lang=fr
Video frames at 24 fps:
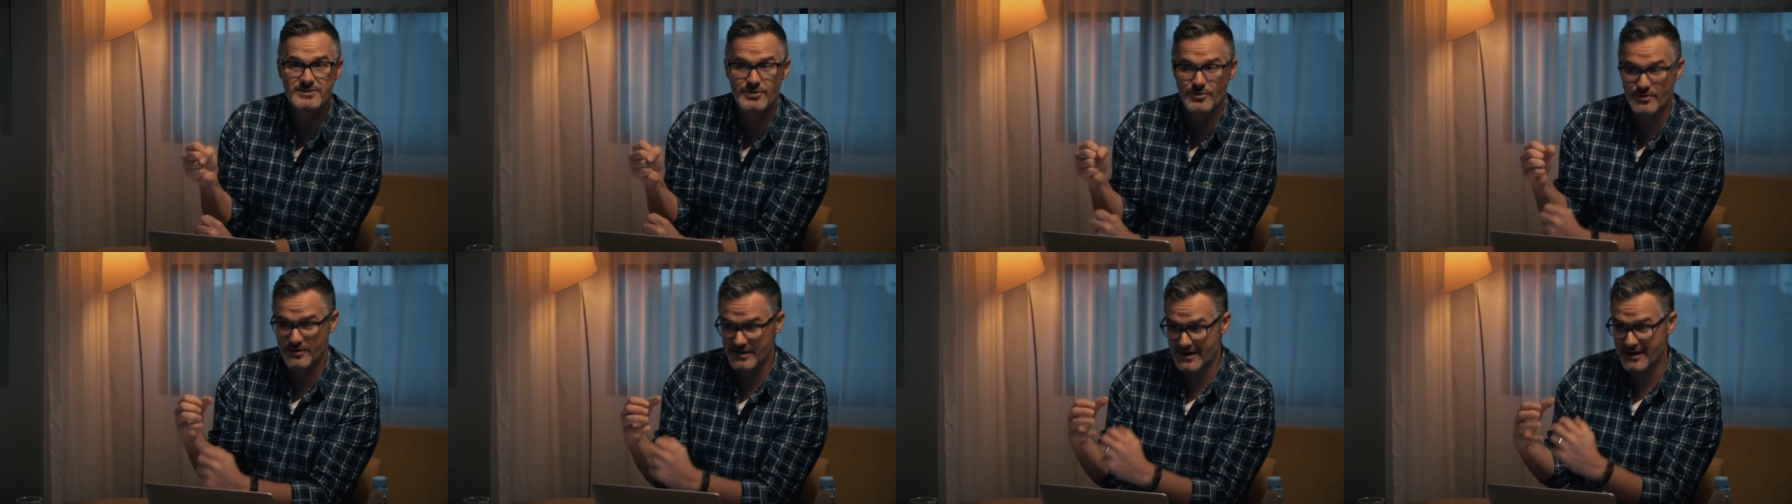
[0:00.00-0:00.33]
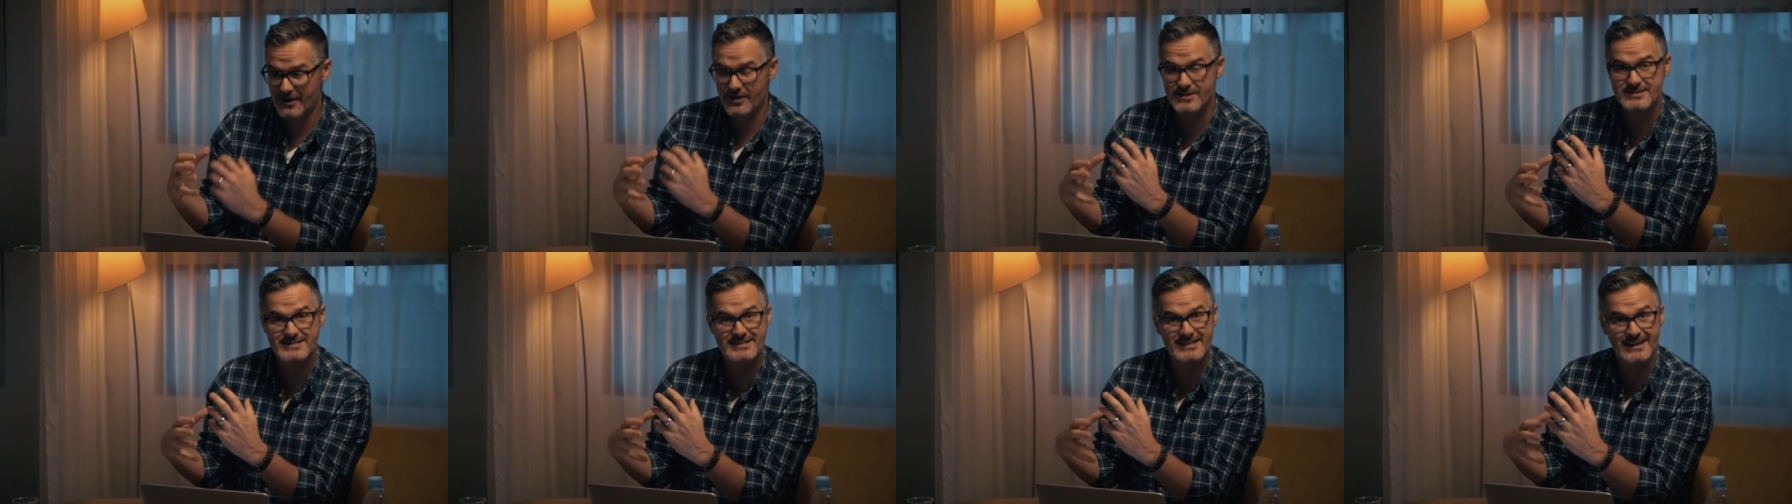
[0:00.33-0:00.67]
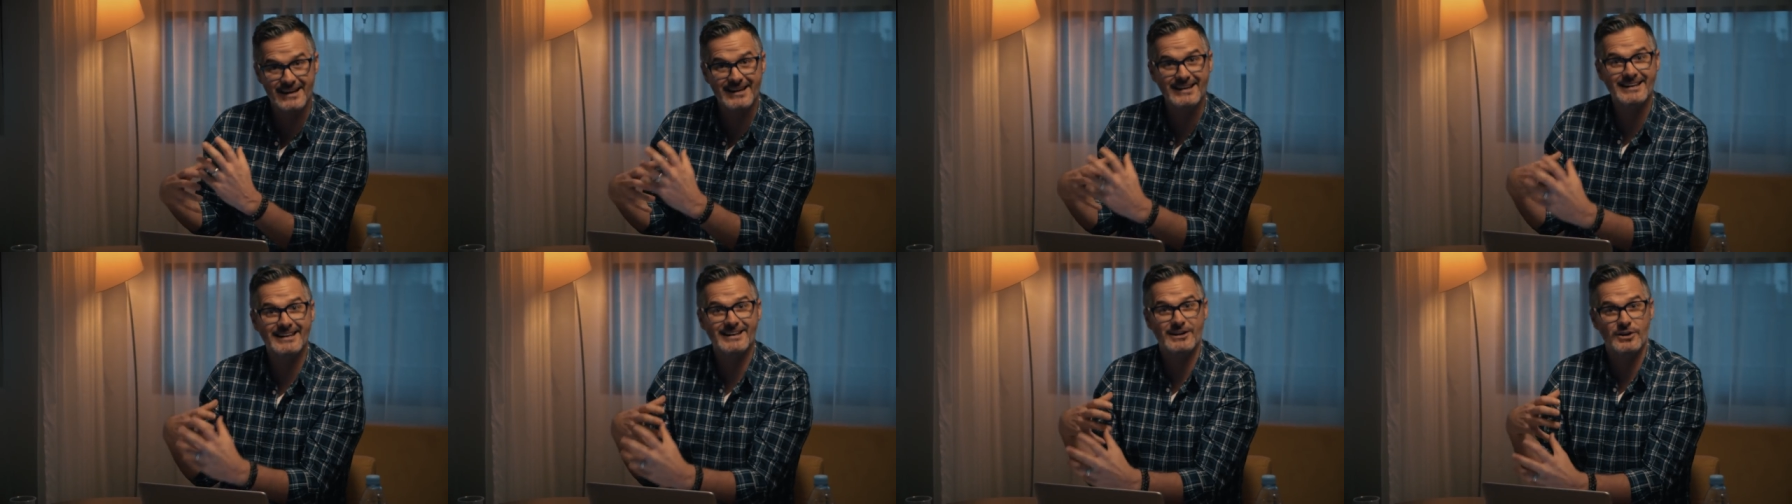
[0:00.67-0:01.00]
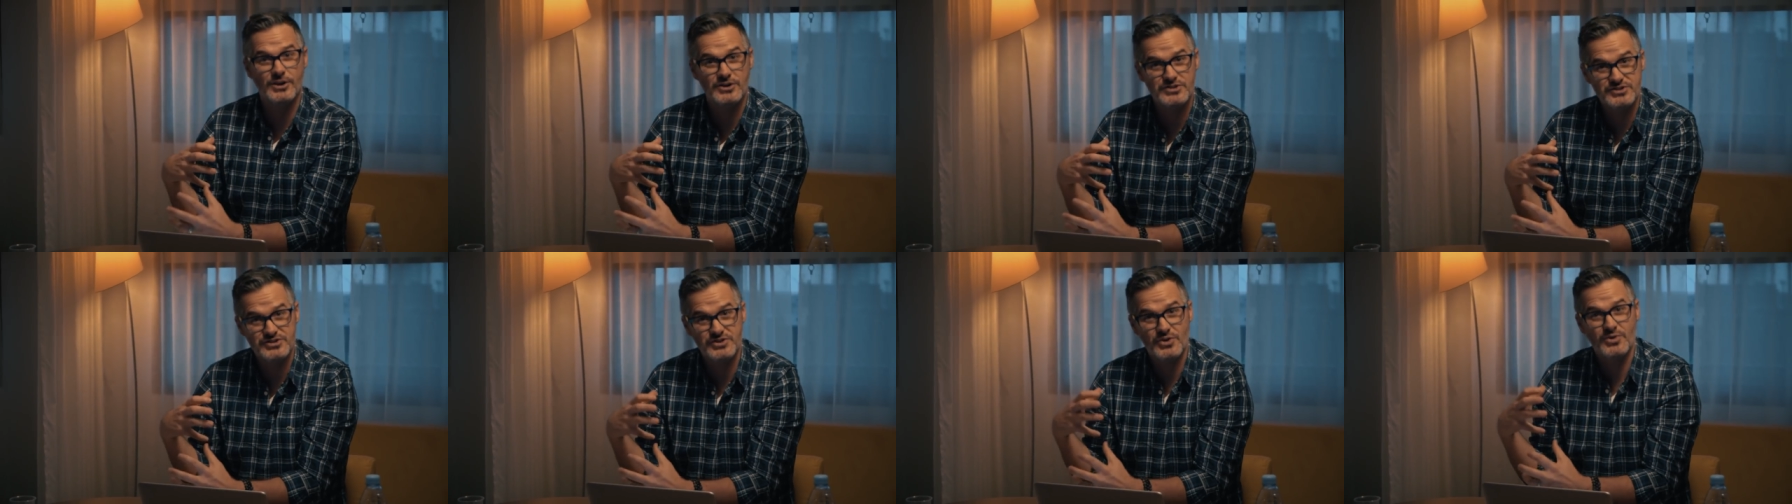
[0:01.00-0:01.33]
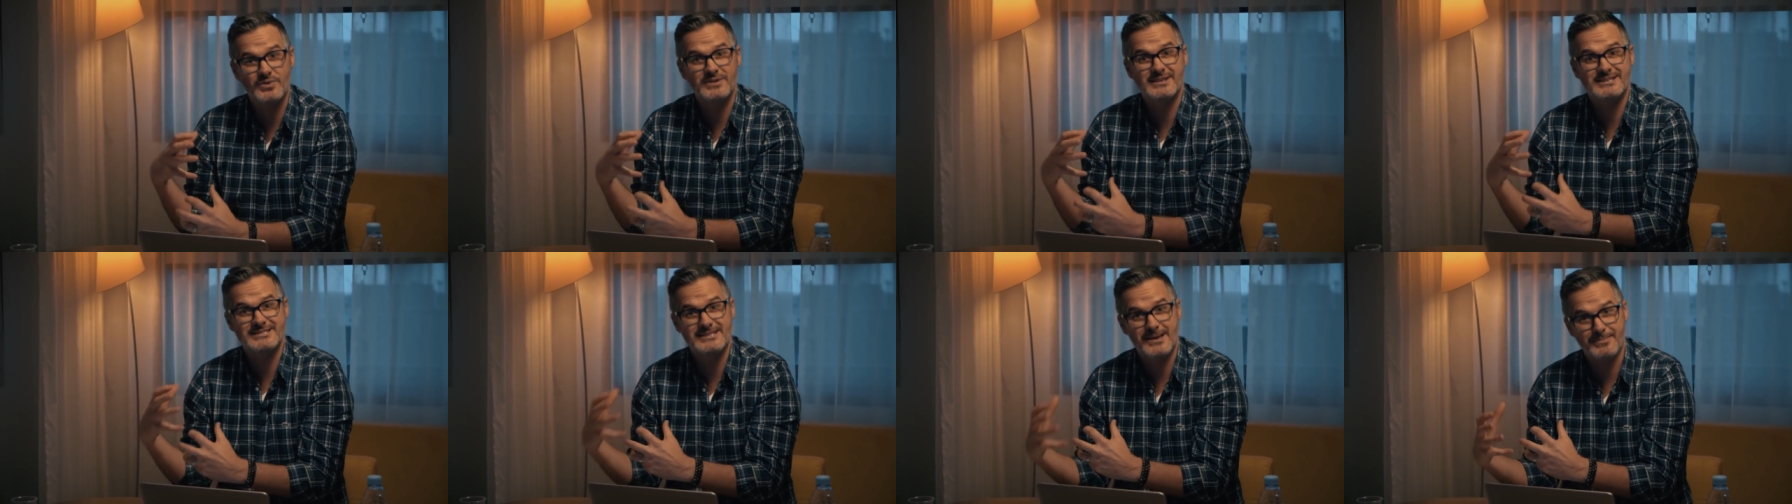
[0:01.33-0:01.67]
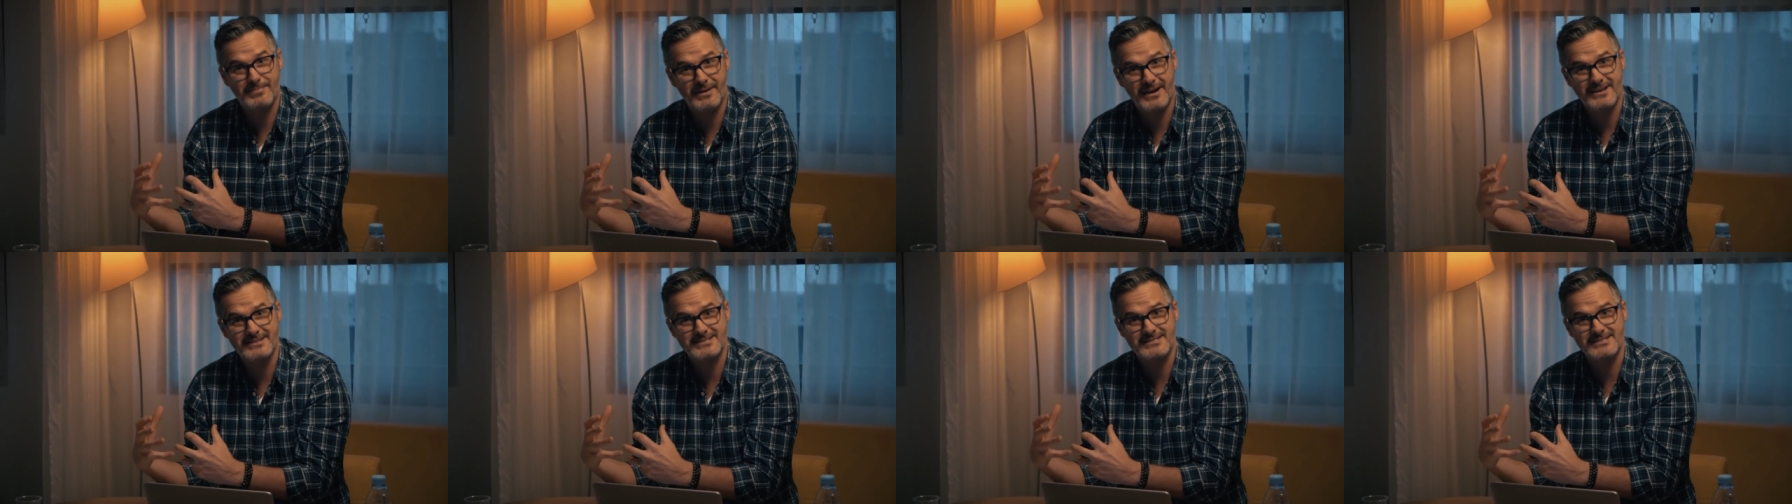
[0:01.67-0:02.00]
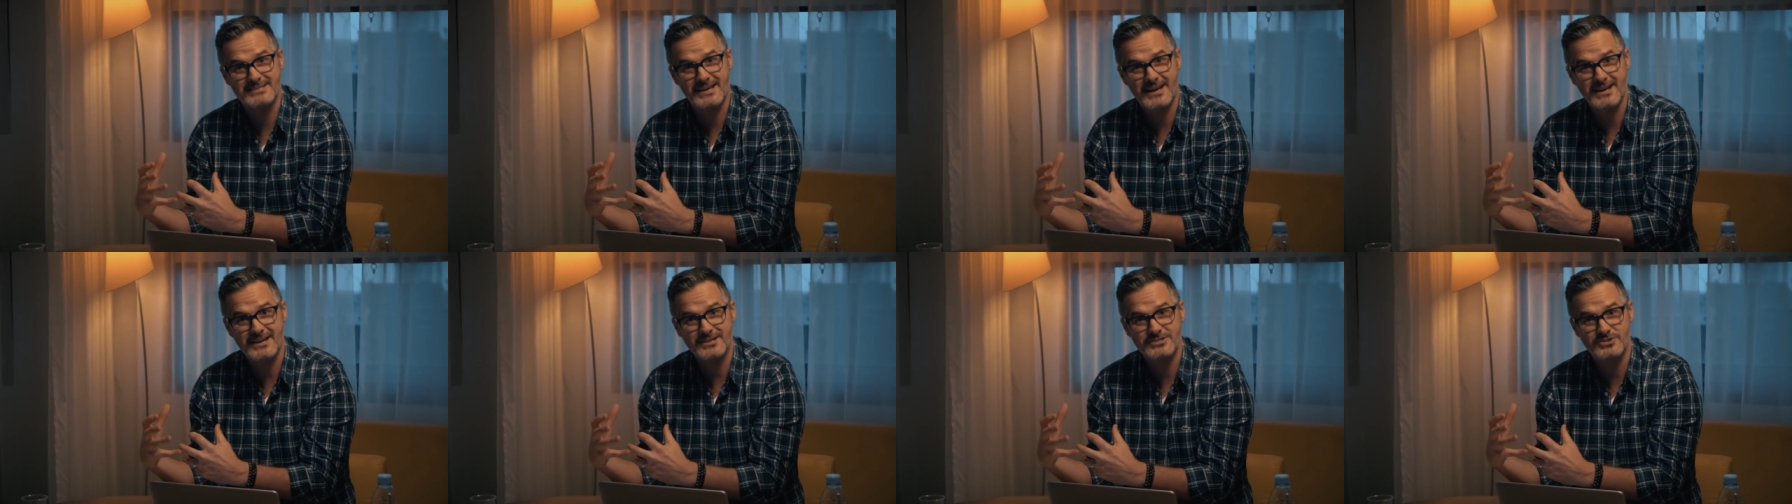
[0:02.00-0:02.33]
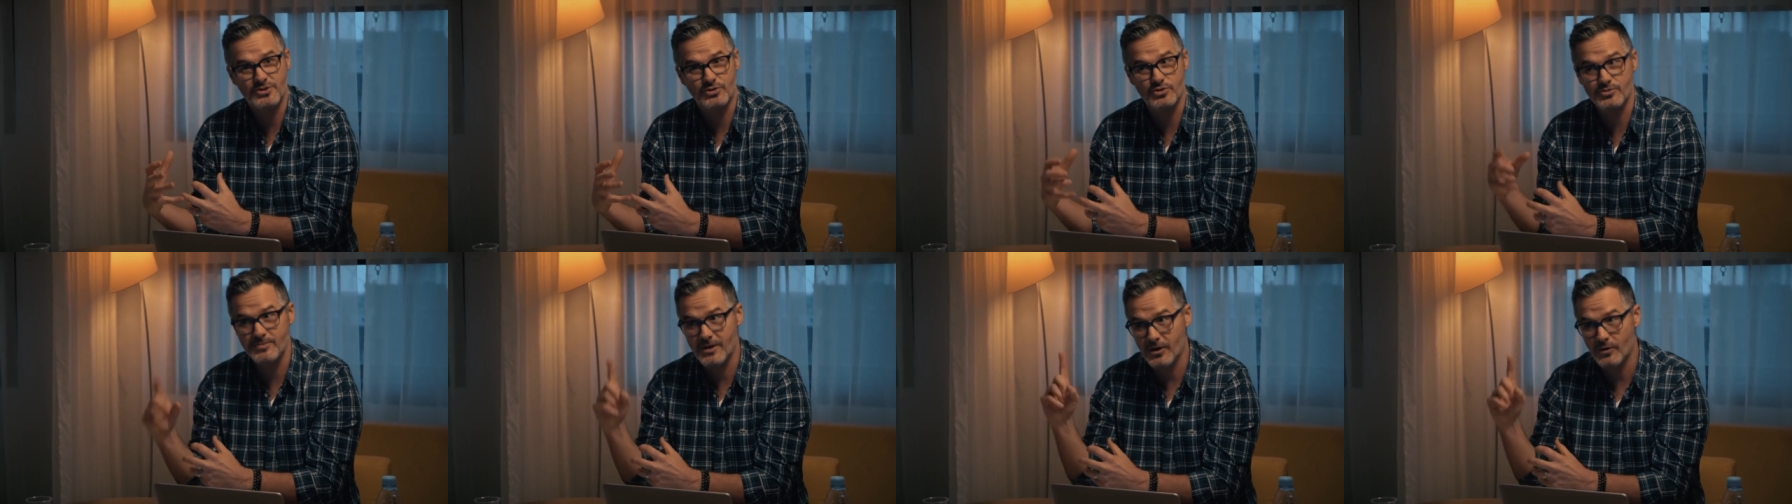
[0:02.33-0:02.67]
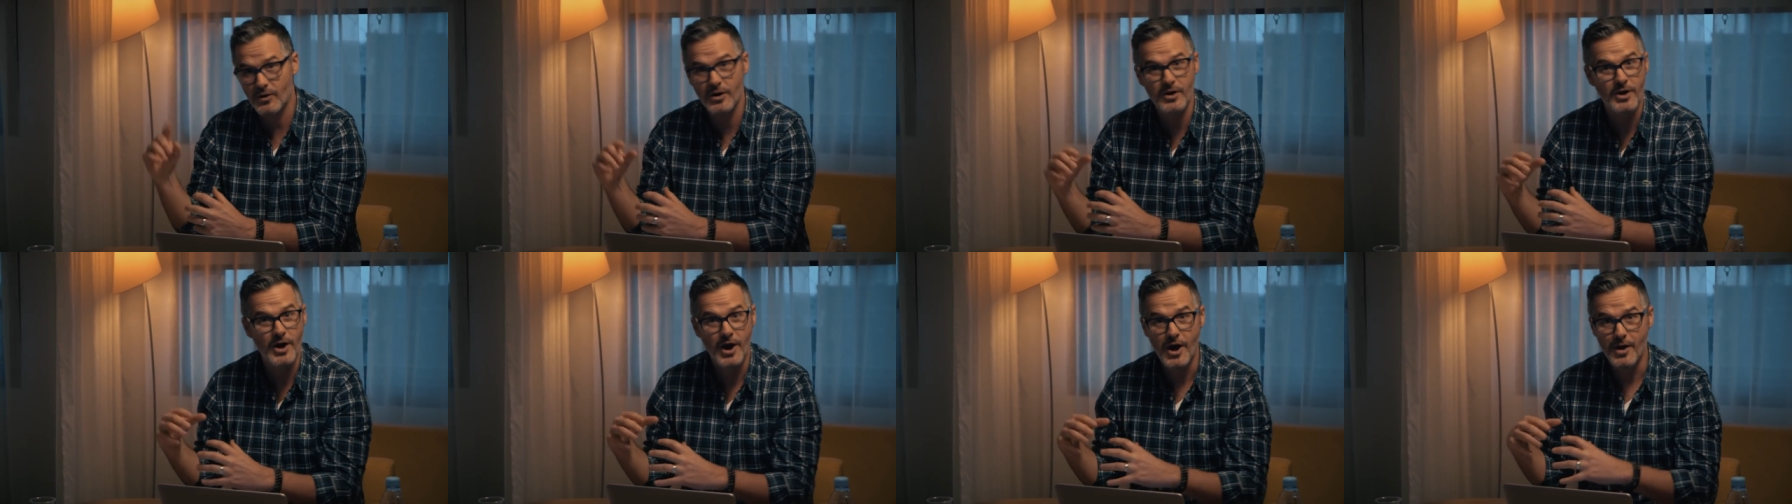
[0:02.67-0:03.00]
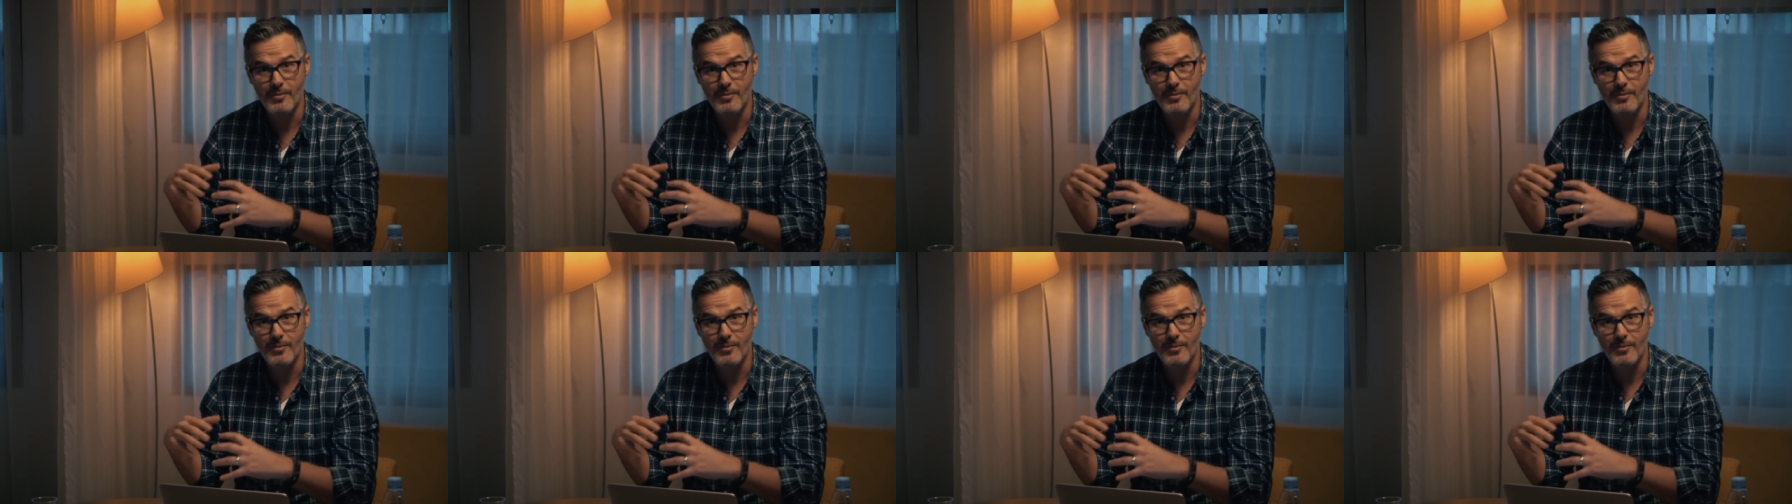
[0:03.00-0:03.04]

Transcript: donc en retirer les leçons, les apprentissages. Donc, numéro un,